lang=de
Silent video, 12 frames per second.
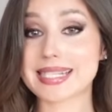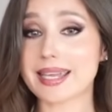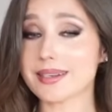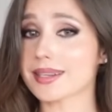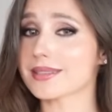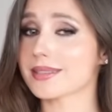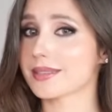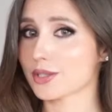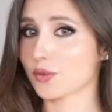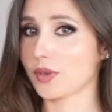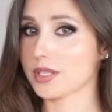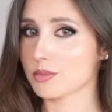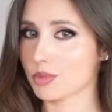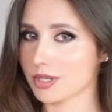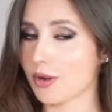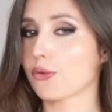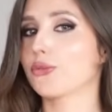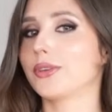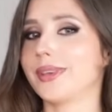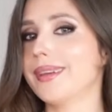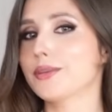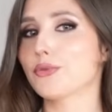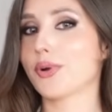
dann hat sich das Investment auf jeden